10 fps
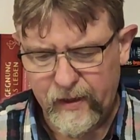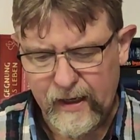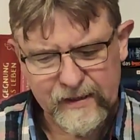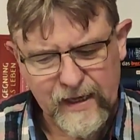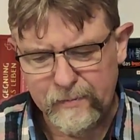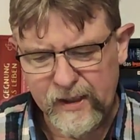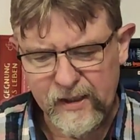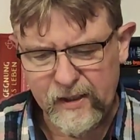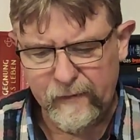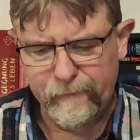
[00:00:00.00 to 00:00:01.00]
er gab
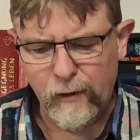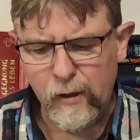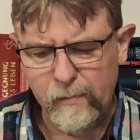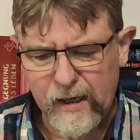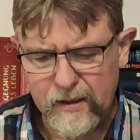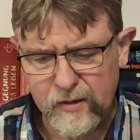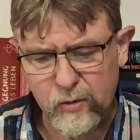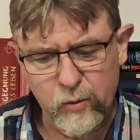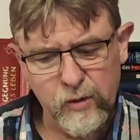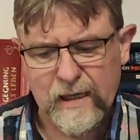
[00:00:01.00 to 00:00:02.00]
ihnen die
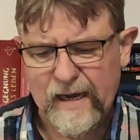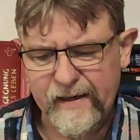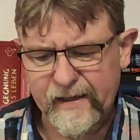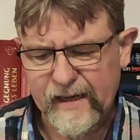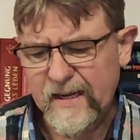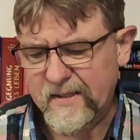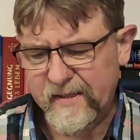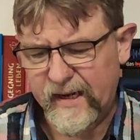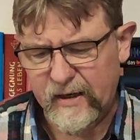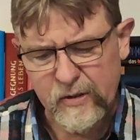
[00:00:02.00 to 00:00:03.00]
Vollmacht, unreine
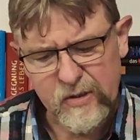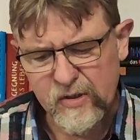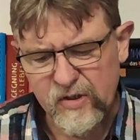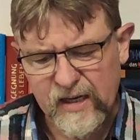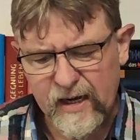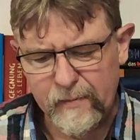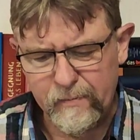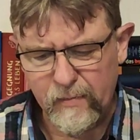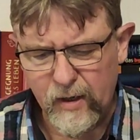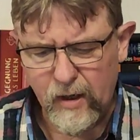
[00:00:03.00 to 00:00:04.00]
Geister
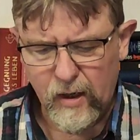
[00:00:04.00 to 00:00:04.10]
auszutreiben